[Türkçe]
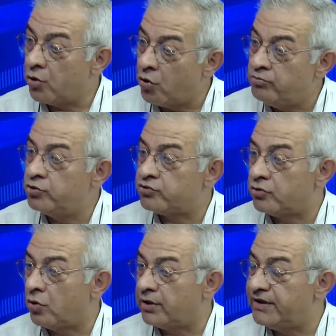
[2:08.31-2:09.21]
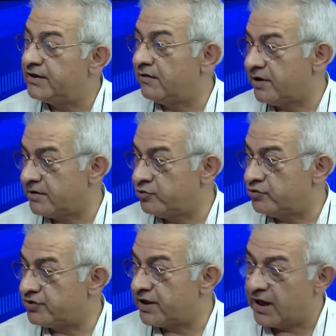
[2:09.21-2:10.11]
Ömür olayı da var bu
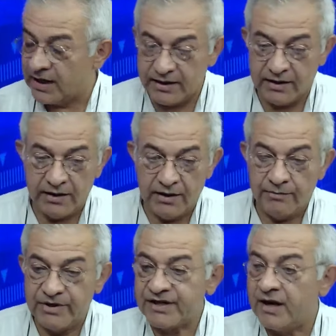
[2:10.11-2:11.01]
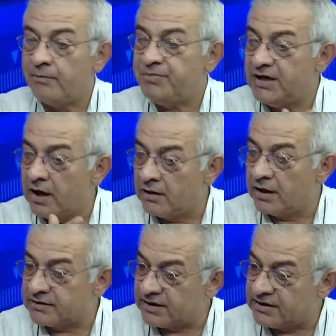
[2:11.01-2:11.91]
işte. Yani mesela
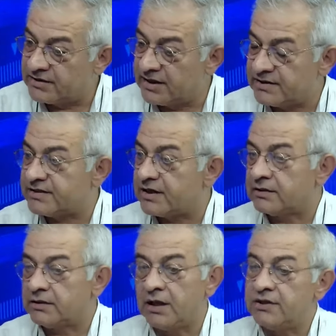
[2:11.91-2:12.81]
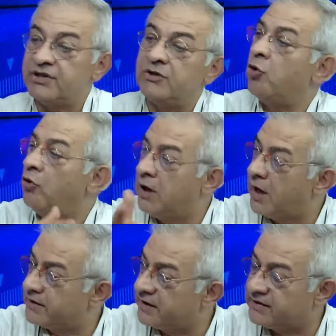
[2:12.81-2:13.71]
binalardaki tesisatlar, işte
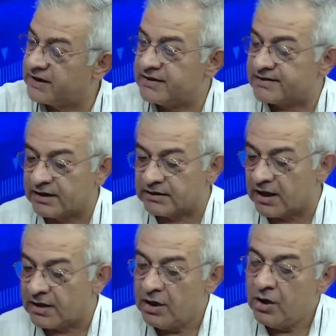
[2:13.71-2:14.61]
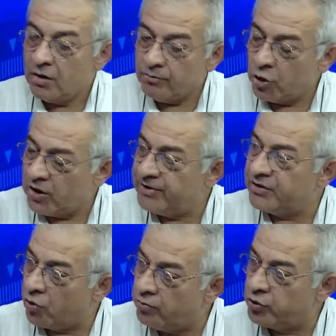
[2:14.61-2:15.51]
yollardaki evet, tesisatlar evet, evet. böyle
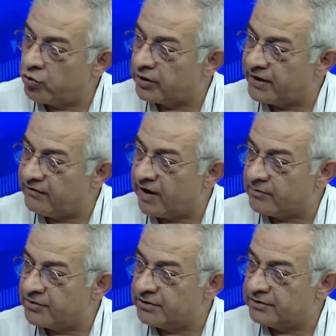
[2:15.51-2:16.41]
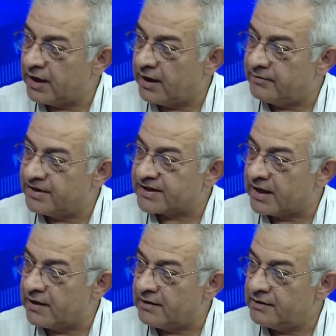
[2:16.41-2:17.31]
bir ömür olayı var mı? Yani
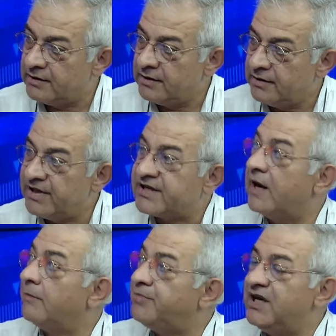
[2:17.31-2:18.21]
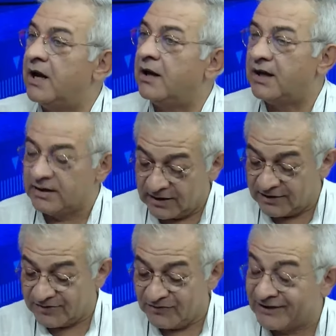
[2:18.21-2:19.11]
mesela Mesela
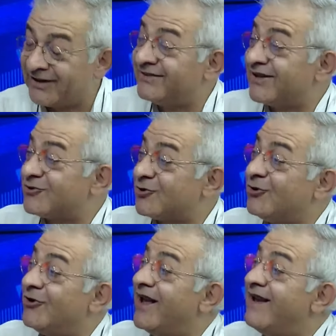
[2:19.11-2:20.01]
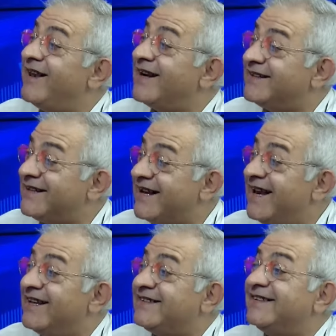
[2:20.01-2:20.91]
binalarda, şimdi vatandaş evet. soruyor, evlerdeki
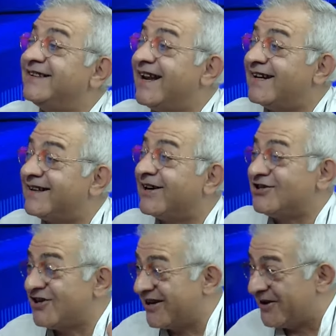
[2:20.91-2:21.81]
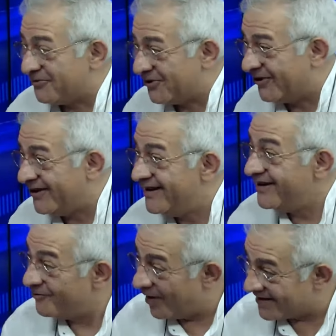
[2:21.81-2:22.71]
elektrikler de kaçak yapıyor
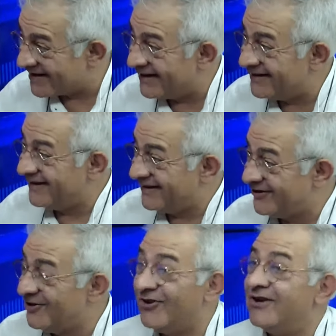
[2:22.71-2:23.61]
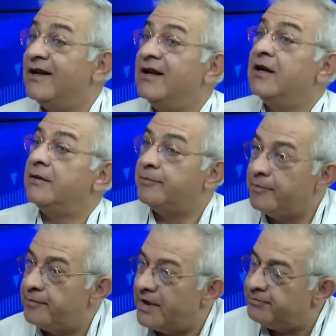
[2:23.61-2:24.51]
bazen evet, diyor. Evet.
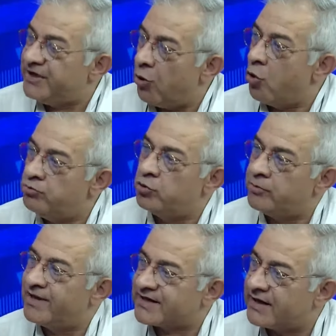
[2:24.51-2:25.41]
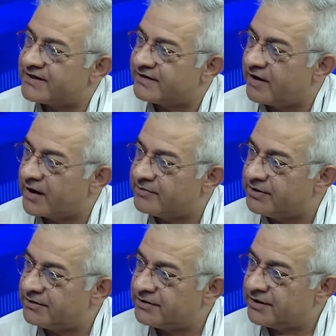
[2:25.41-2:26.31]
Bir ömür meselesi var mı
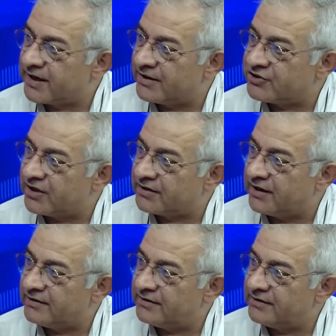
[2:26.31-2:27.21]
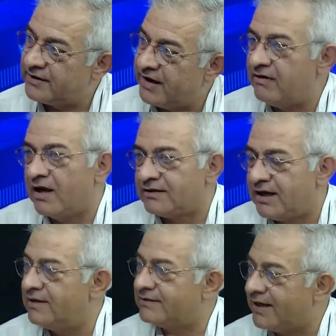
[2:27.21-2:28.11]
gerçekten? Ya
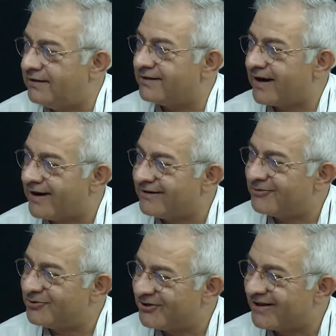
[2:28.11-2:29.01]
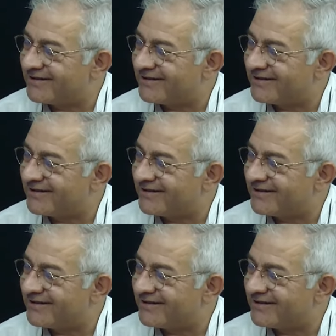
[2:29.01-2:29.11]
tabii değildir herhalde. Tabii tabii bunlar. tabii.